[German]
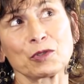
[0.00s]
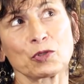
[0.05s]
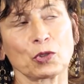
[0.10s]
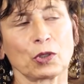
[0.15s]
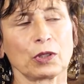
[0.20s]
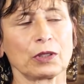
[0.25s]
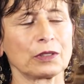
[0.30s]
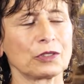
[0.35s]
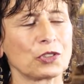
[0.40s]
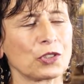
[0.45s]

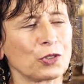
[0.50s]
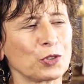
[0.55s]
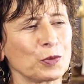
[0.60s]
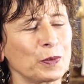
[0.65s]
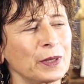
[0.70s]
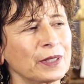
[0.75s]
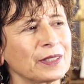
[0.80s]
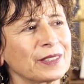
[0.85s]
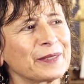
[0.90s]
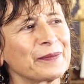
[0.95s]
Tolle
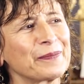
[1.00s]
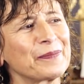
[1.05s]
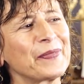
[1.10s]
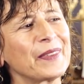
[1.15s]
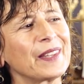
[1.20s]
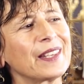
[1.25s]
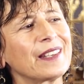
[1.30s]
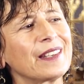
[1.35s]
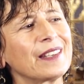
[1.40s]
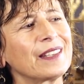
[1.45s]
Schauspielerin,
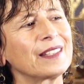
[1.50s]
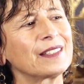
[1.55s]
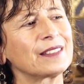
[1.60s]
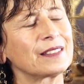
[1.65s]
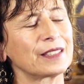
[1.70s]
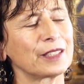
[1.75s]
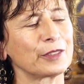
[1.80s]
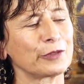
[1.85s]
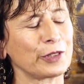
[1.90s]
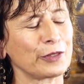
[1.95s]

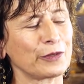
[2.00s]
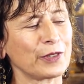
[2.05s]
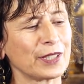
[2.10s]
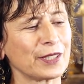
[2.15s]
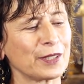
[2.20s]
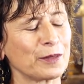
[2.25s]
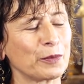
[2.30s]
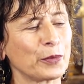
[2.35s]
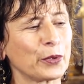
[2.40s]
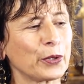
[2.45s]
die Eva
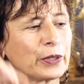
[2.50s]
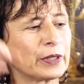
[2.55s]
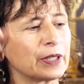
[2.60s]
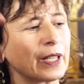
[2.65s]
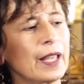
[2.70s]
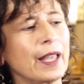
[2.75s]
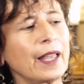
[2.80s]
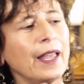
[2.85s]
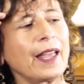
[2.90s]
Weißenborn.